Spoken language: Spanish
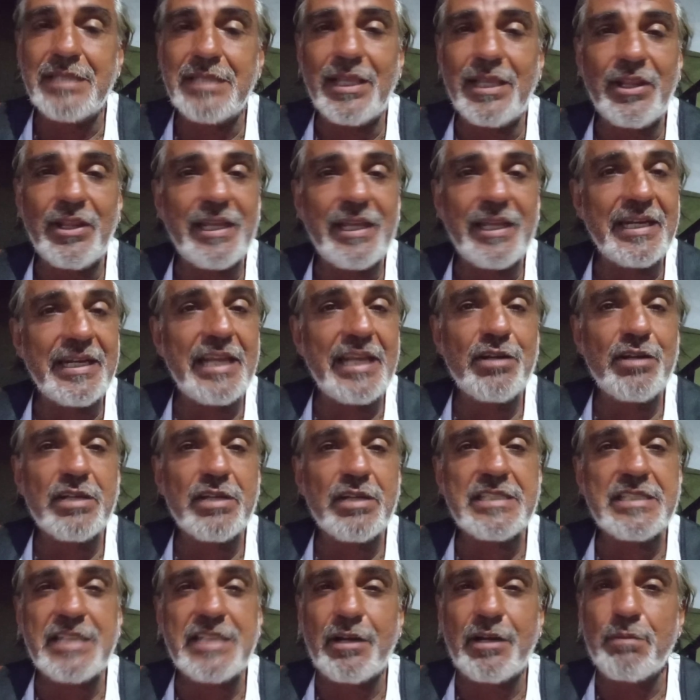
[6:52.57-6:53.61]
desde enero
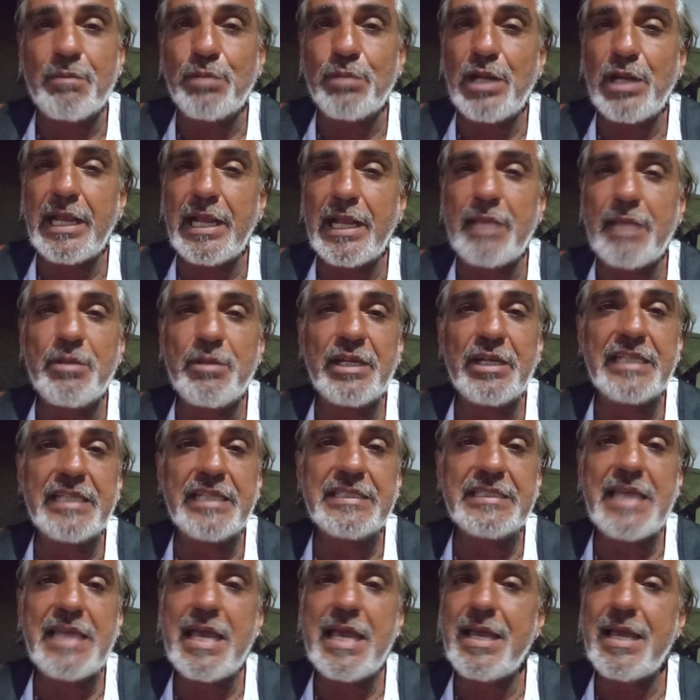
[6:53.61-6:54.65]
que se rompió la
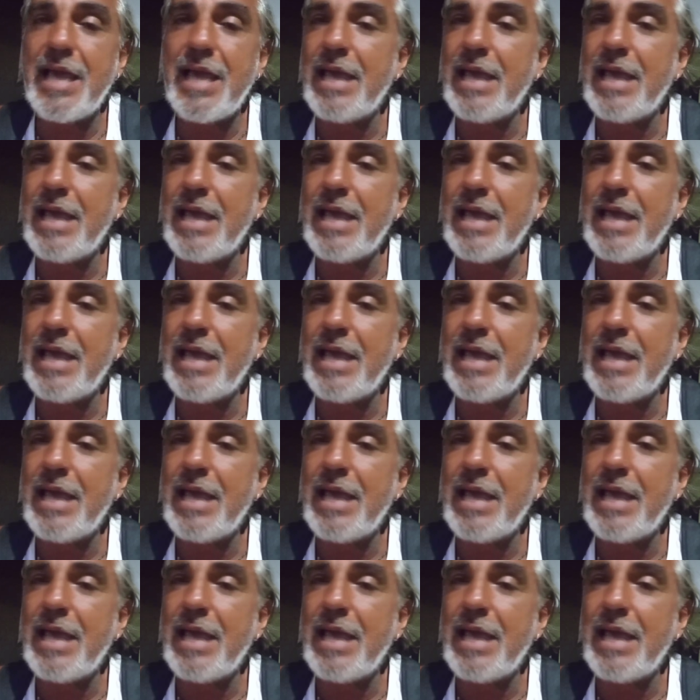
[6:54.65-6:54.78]
camioneta